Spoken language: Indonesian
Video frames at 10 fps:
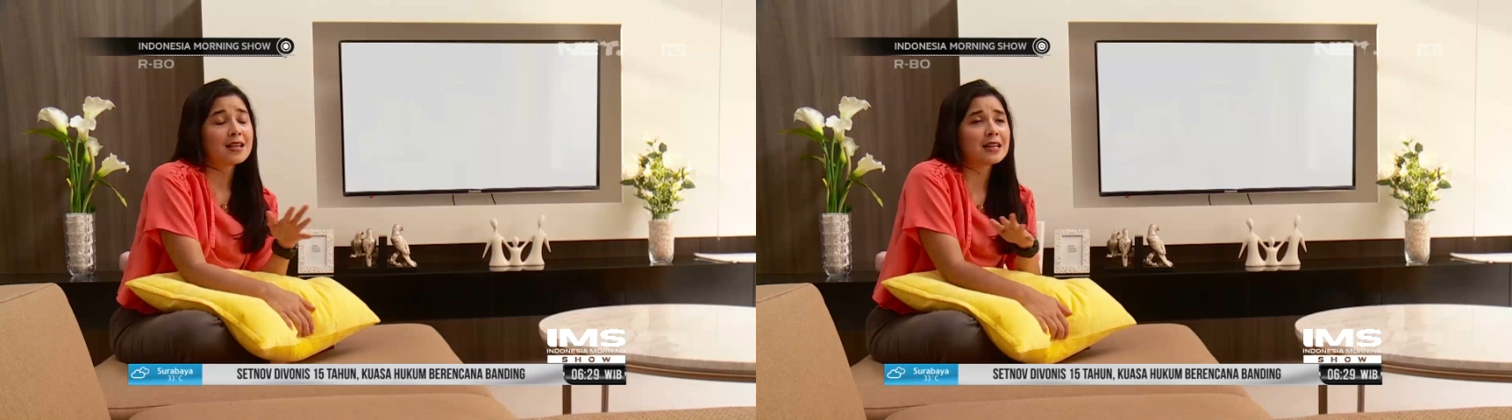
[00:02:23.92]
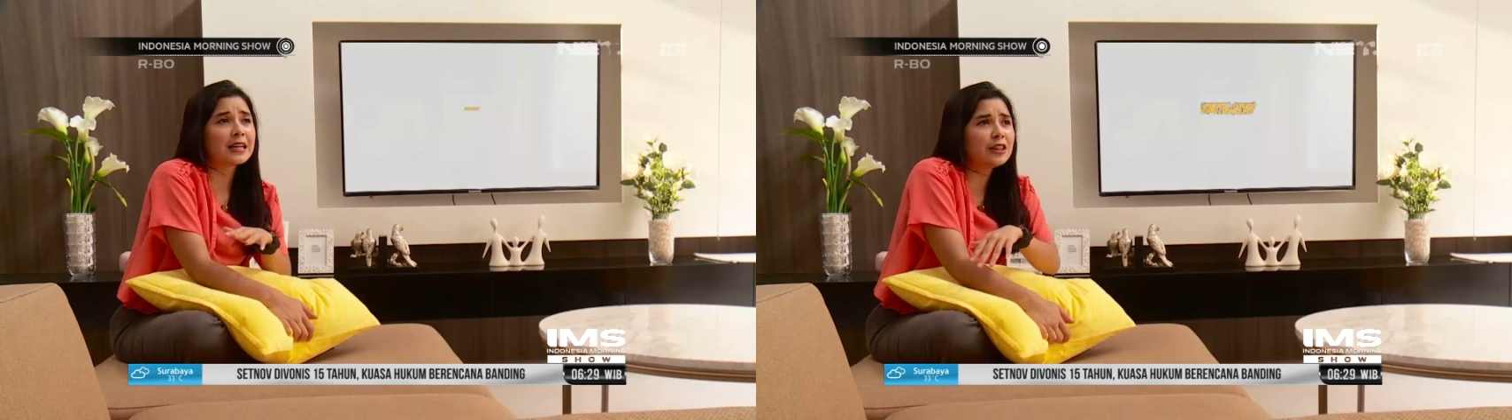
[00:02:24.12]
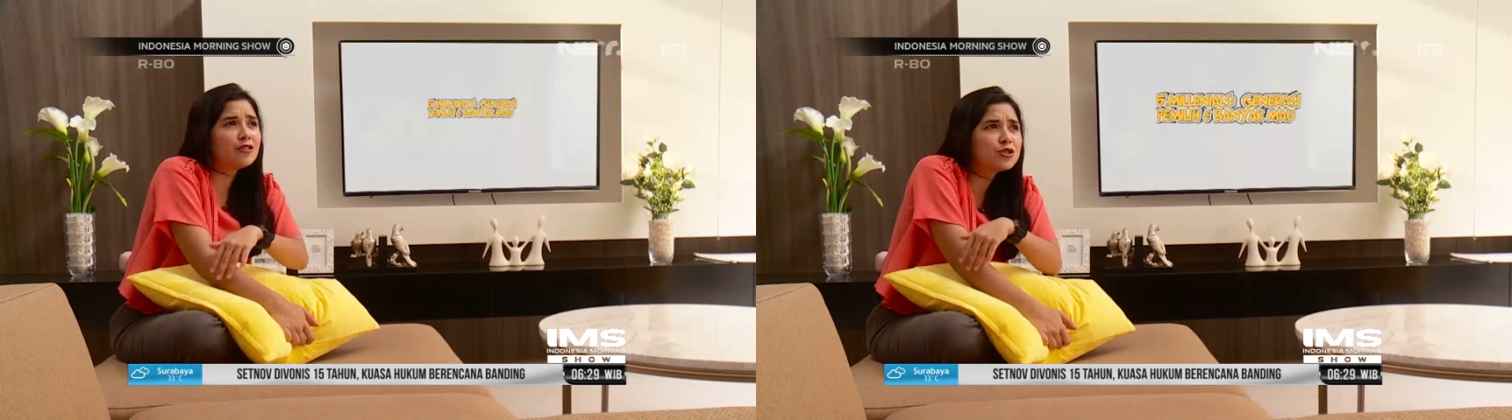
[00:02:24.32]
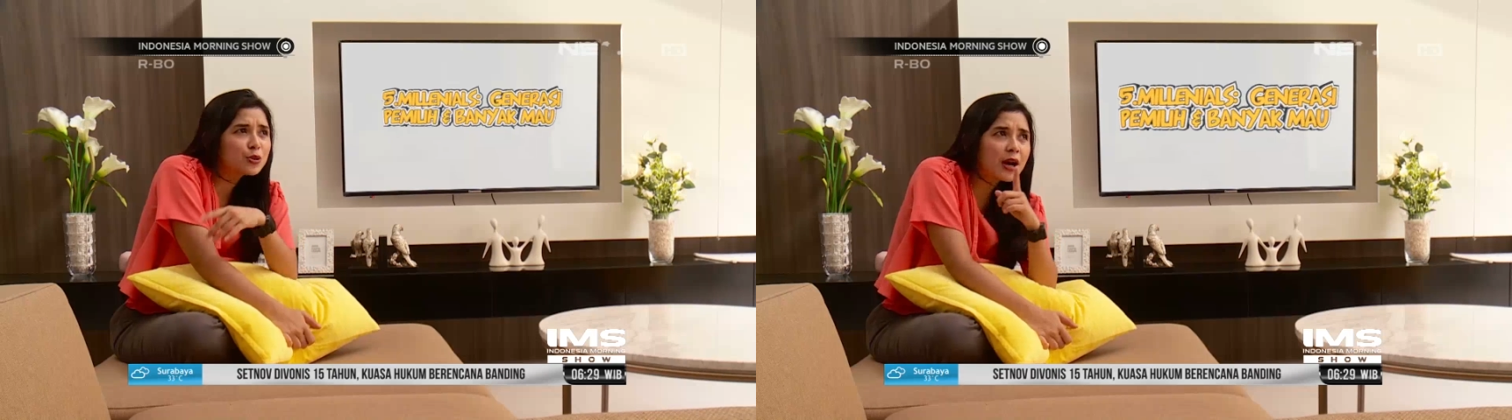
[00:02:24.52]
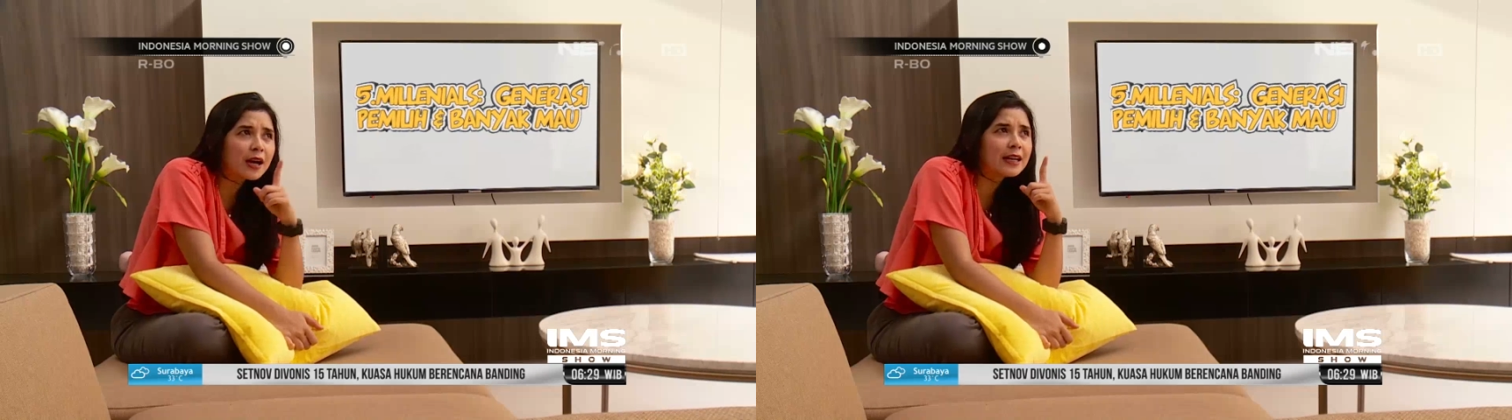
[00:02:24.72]
Selain itu
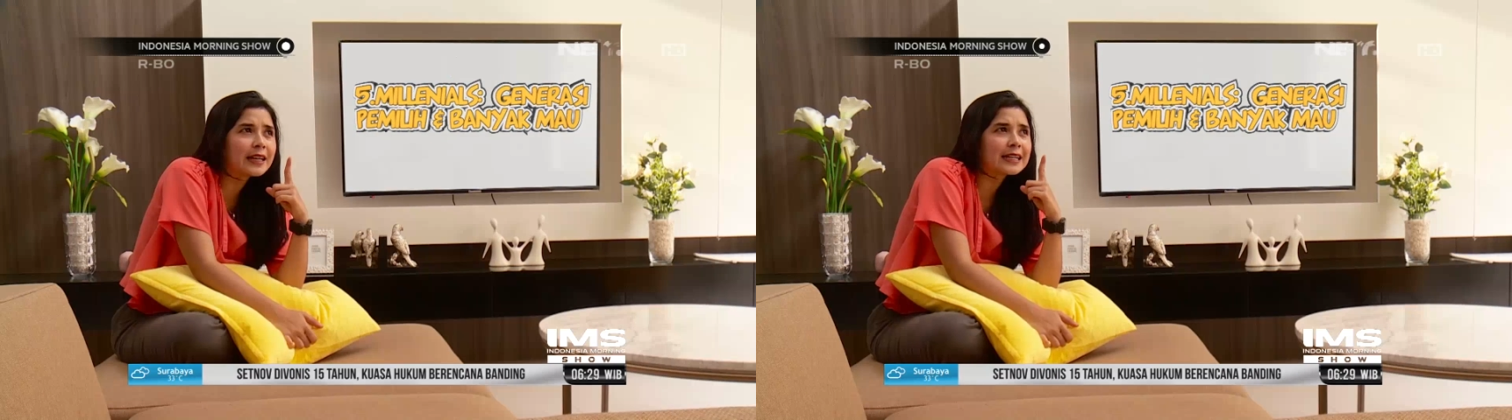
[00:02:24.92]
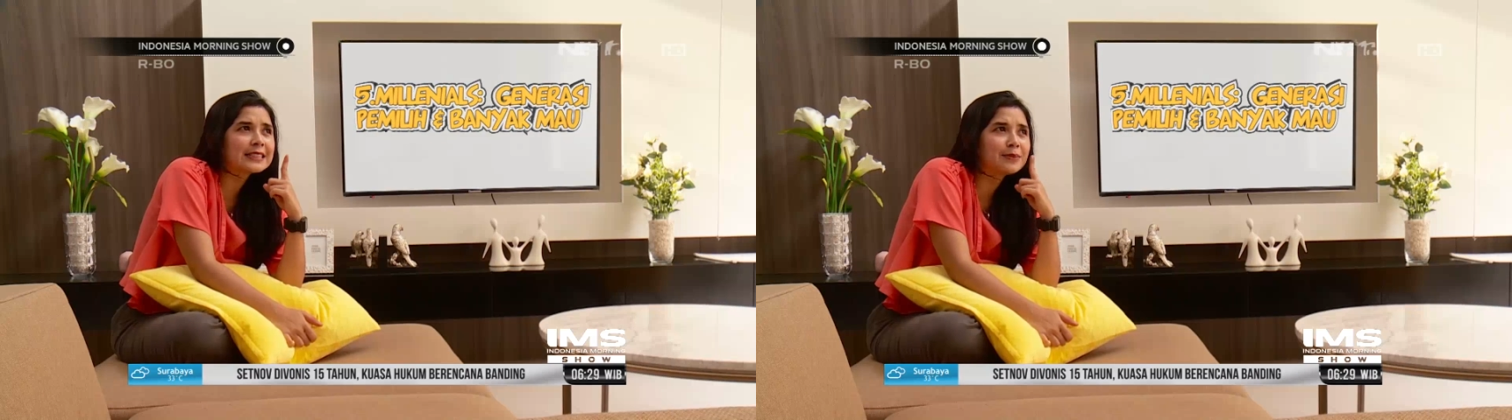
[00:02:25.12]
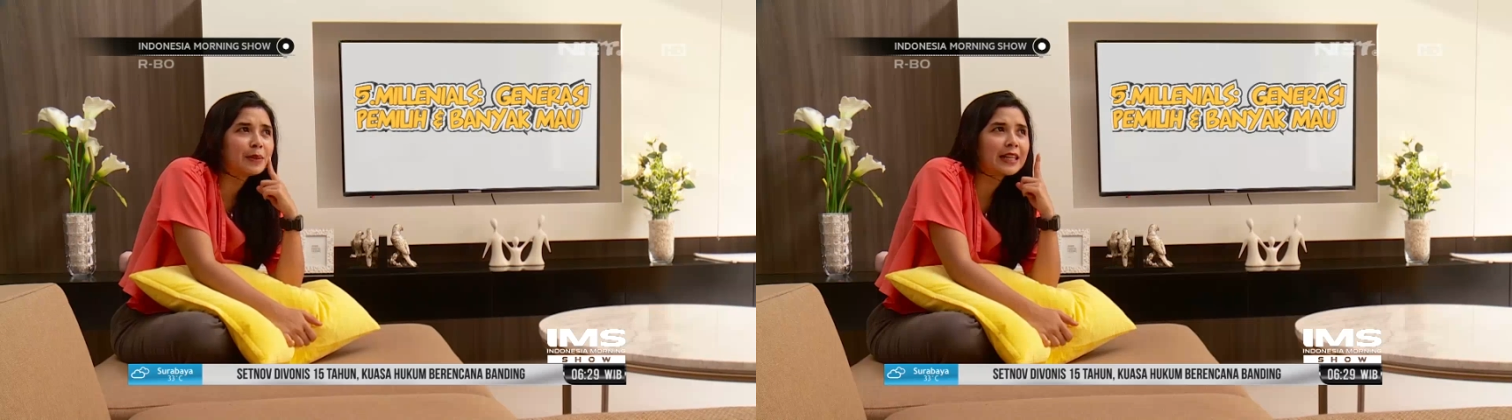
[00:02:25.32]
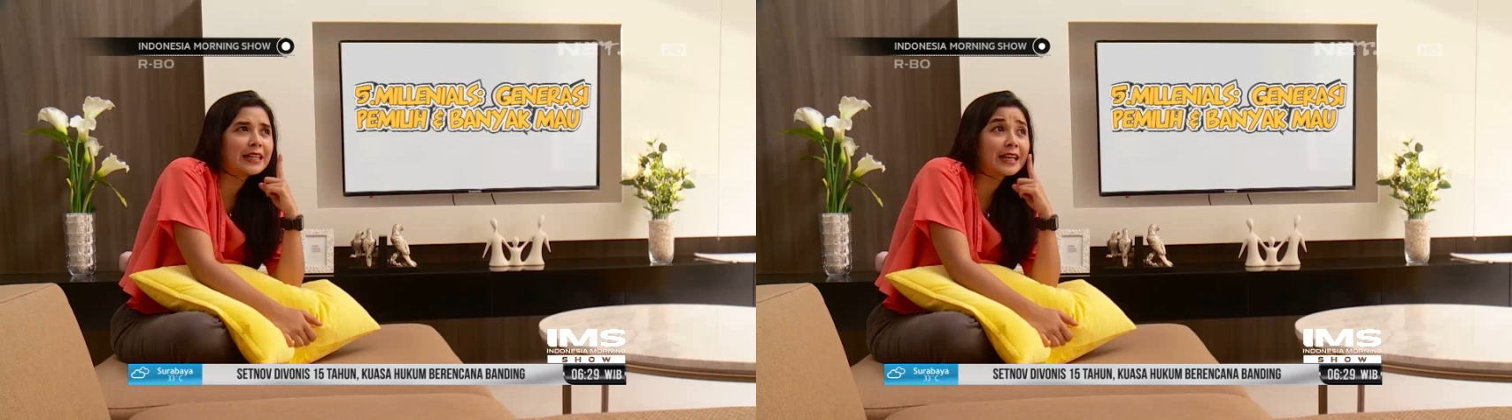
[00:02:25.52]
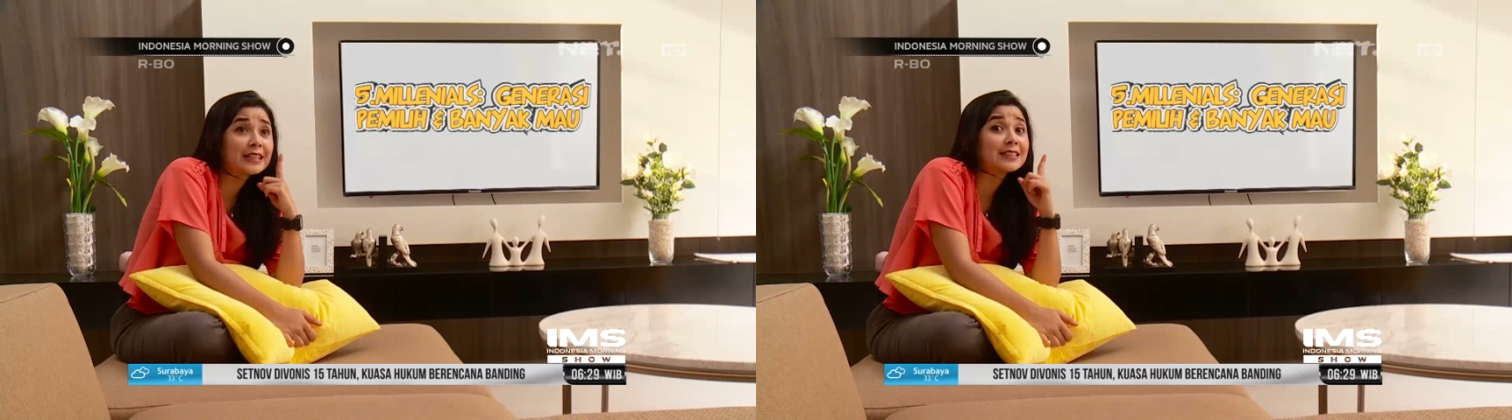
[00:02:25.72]
juga generasi
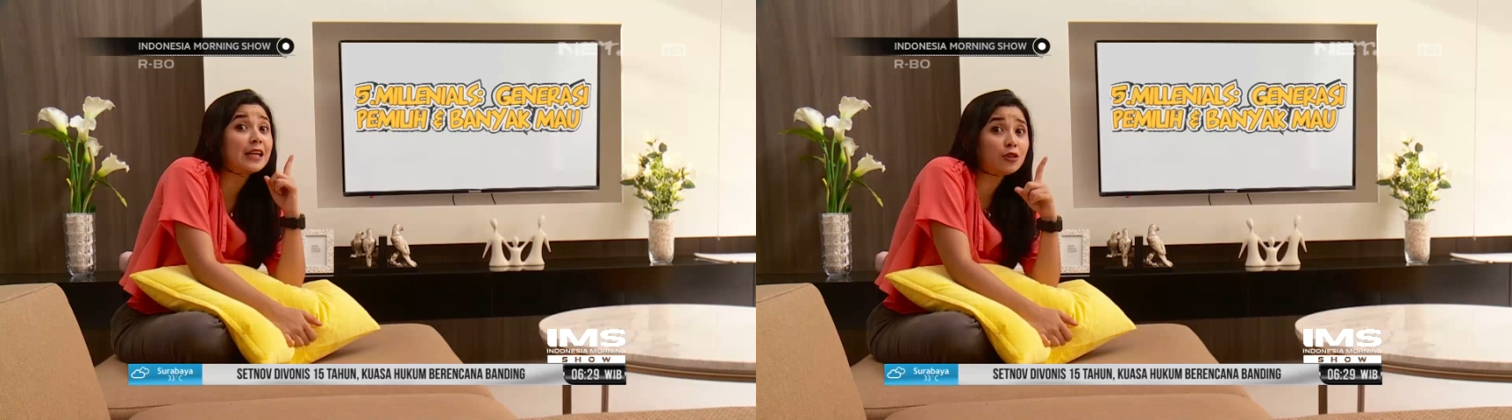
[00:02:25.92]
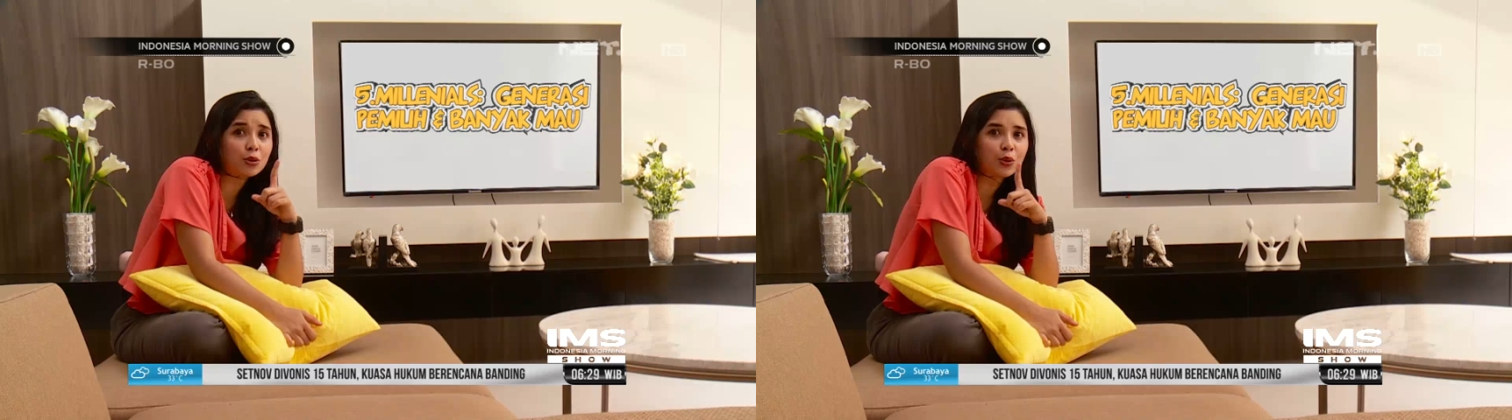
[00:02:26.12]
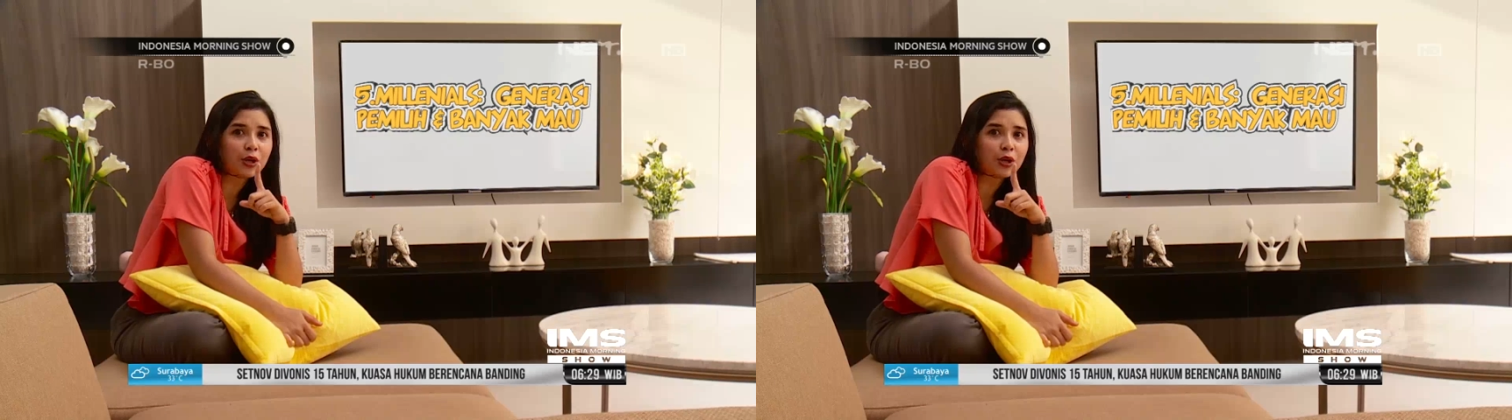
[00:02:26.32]
millennials itu